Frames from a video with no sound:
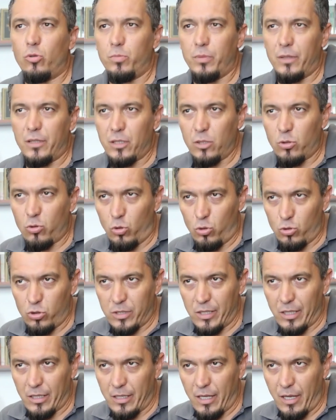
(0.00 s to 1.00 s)
topladığı
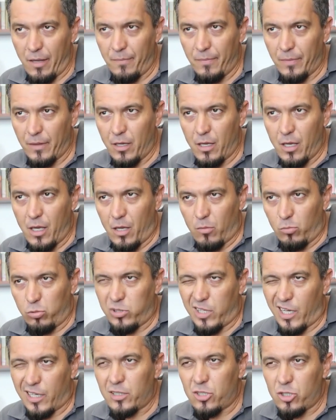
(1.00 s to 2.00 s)
konsilde
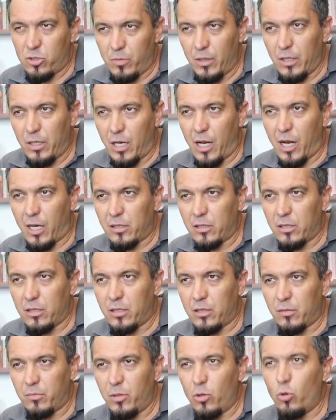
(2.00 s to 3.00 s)
bu tartışmaları
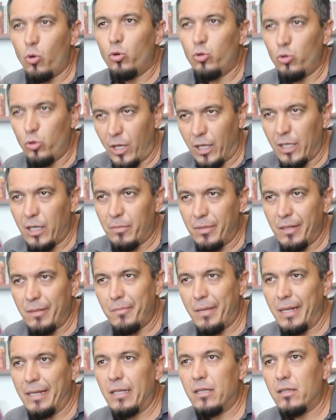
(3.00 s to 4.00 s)
artık bir önünü
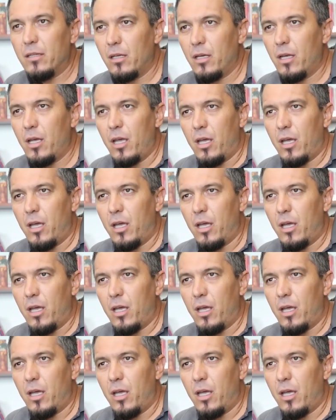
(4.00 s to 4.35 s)
alabilmenin